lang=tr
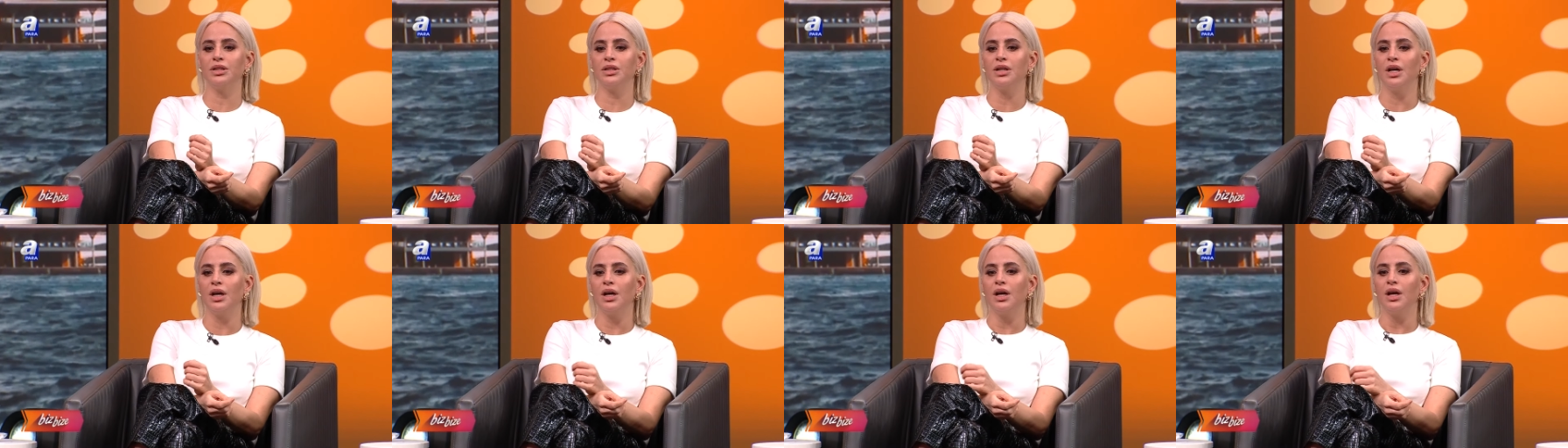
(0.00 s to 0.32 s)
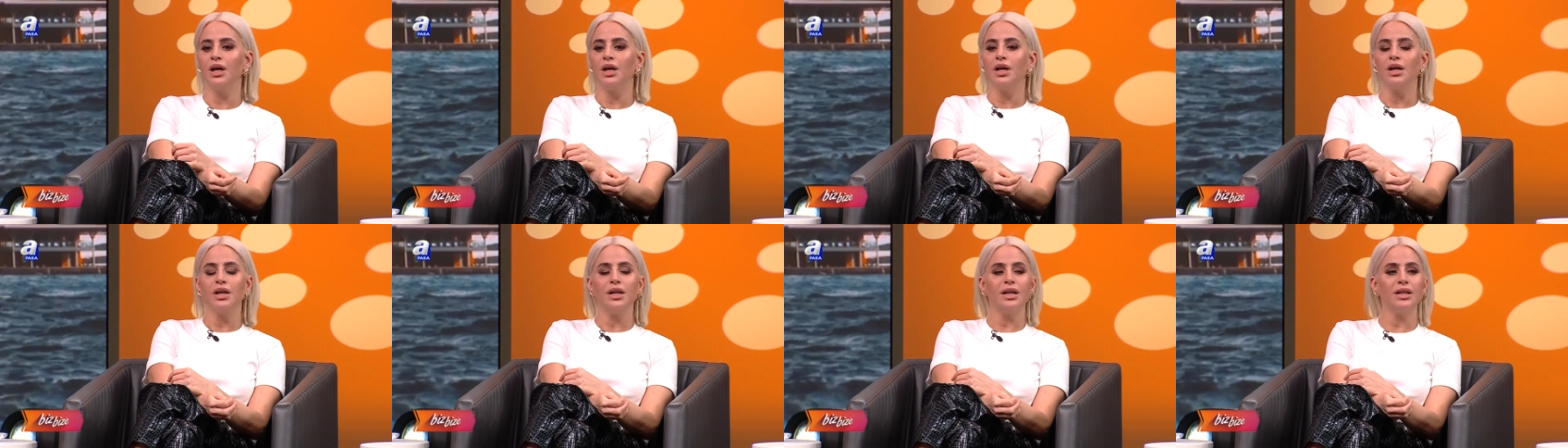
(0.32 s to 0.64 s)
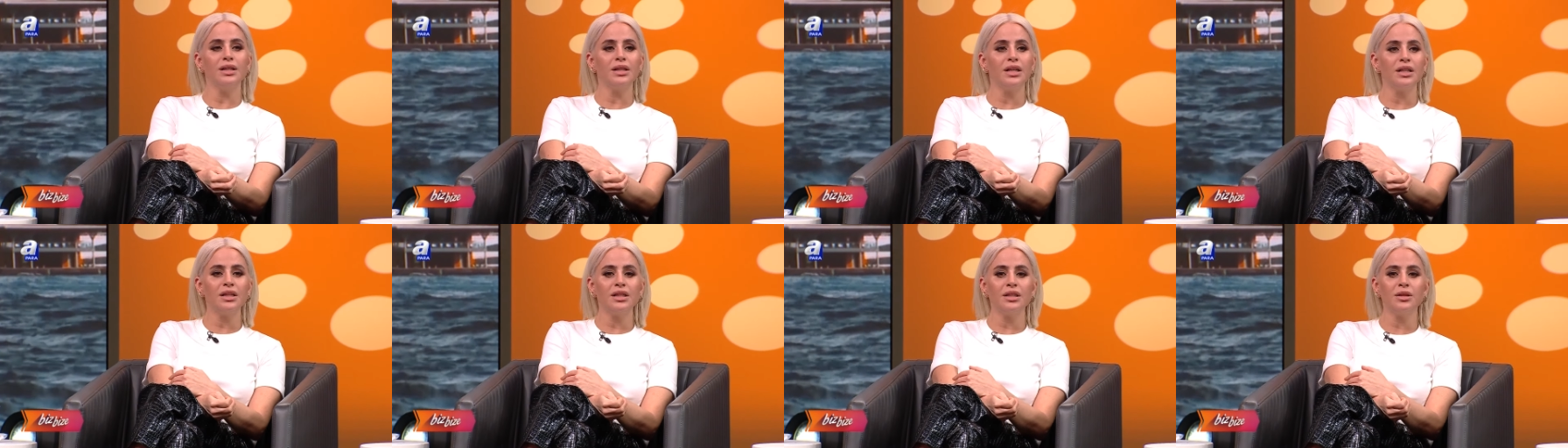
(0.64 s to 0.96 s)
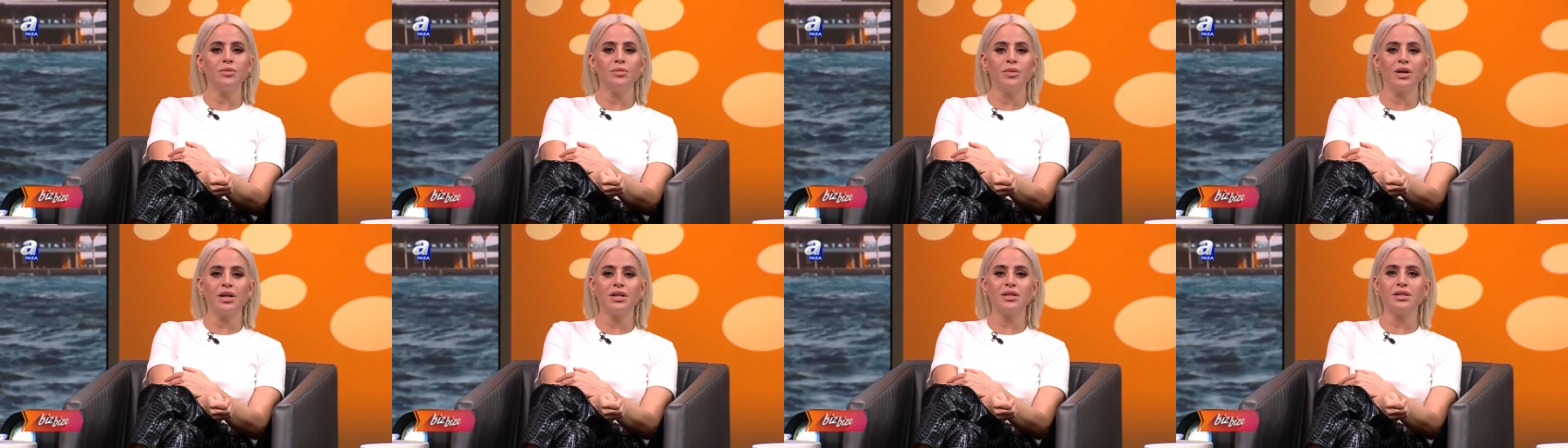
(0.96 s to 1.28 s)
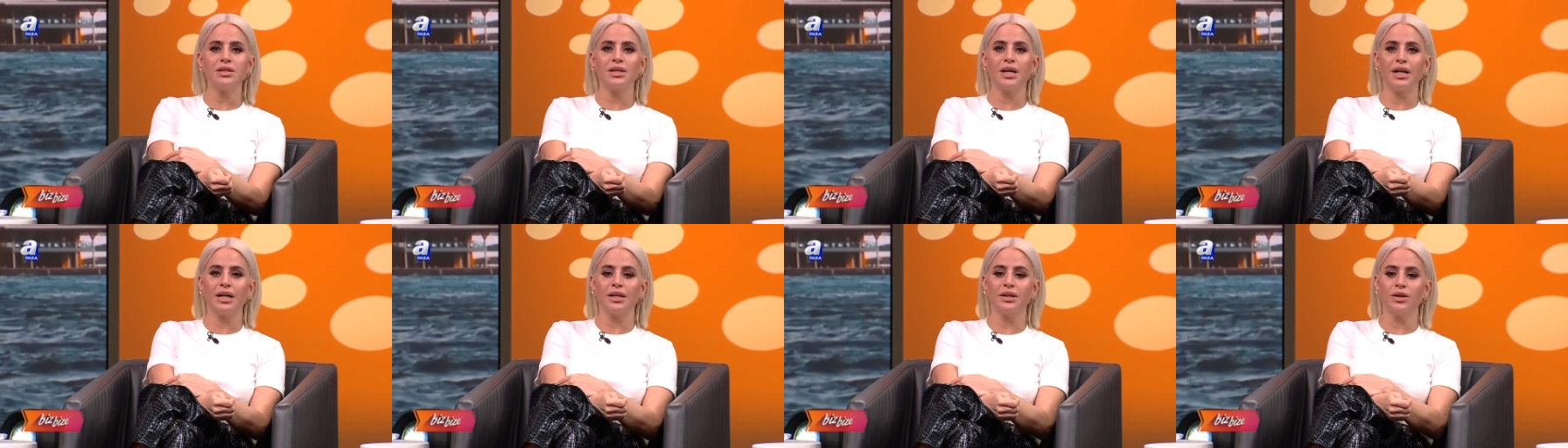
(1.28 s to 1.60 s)
Bir sürü yöntem İnanılmaz
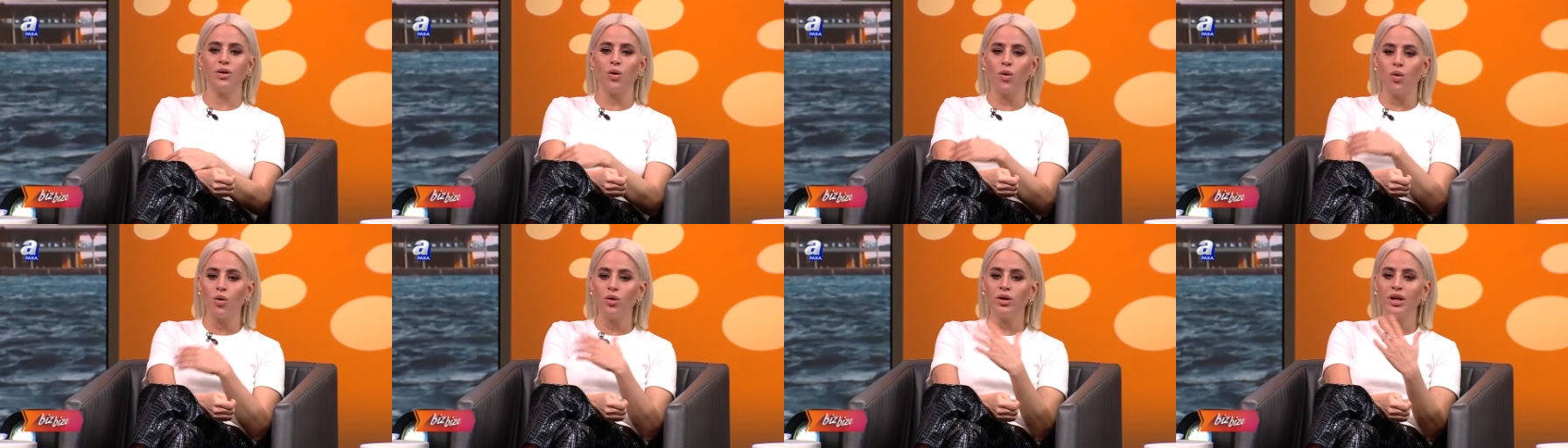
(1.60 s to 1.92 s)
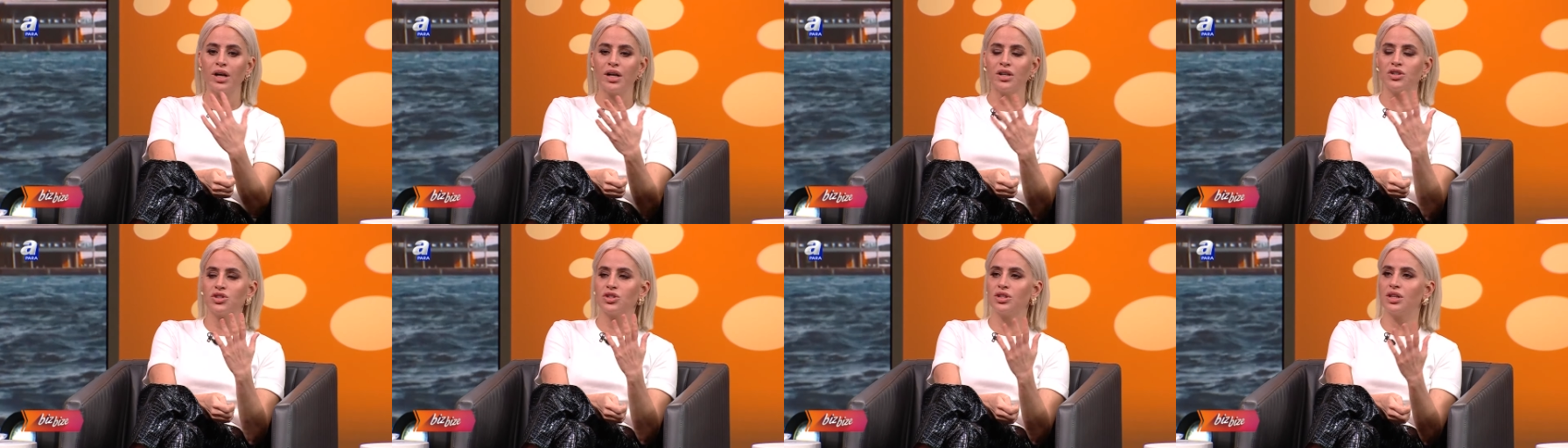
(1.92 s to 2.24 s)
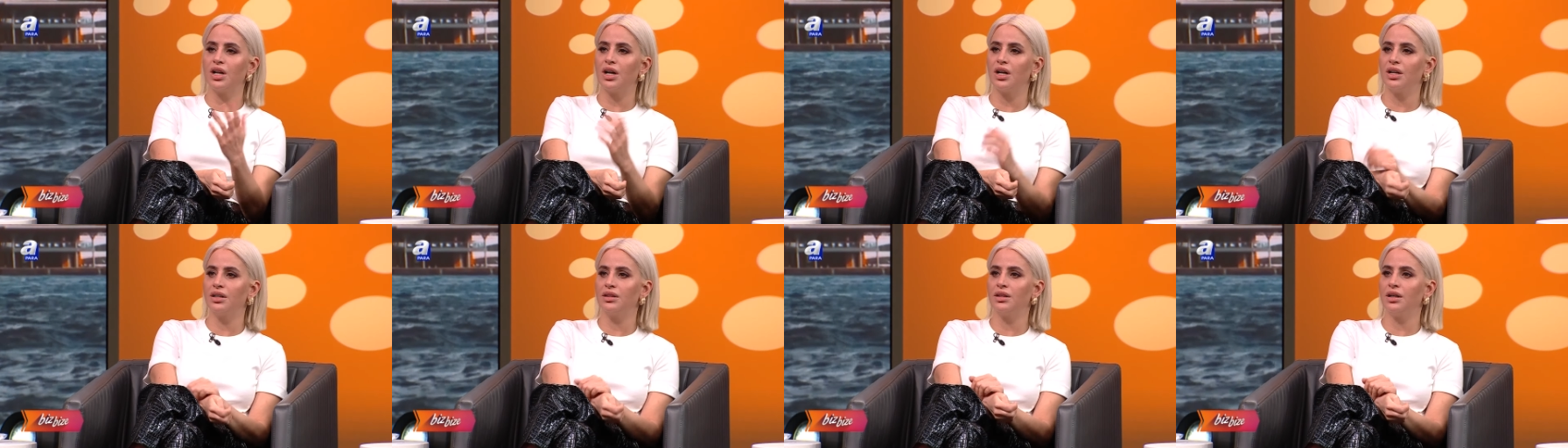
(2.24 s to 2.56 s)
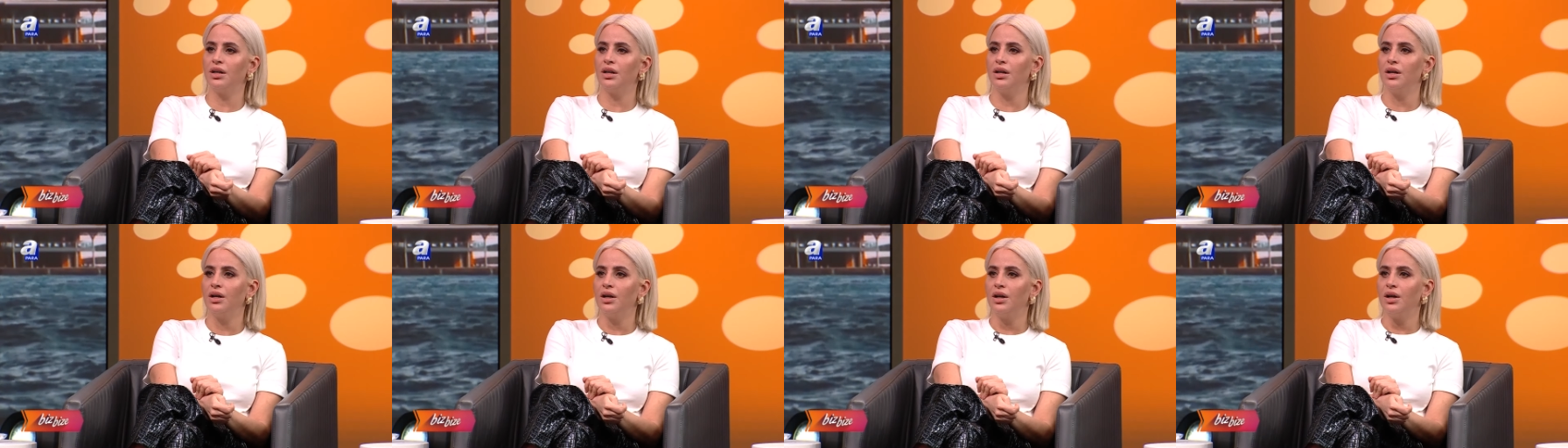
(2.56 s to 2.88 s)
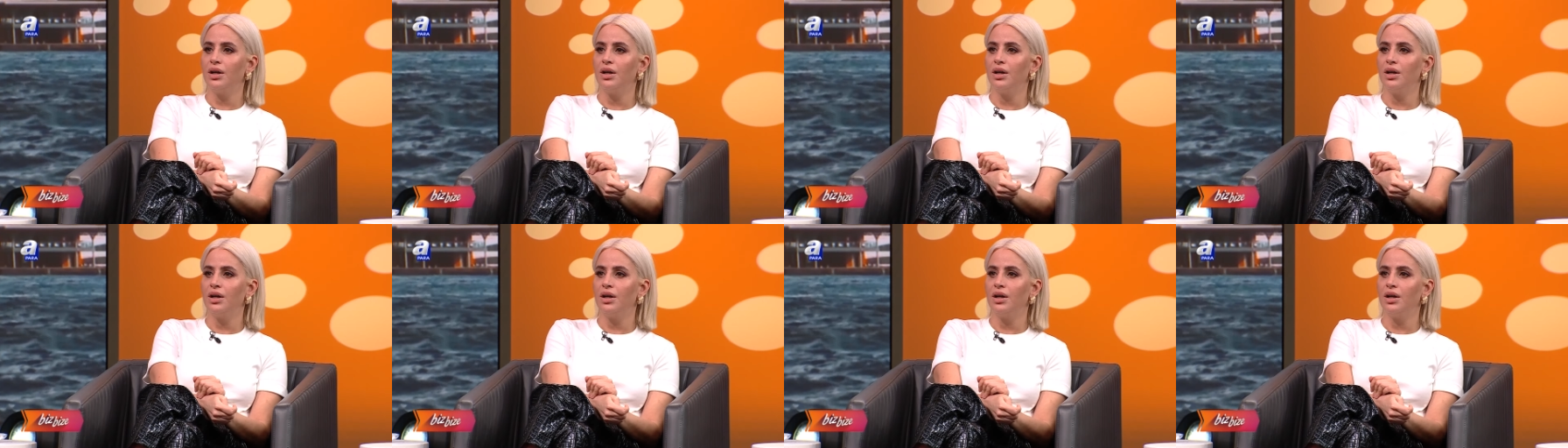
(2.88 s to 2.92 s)
var. yani Acayip o yaşlarda var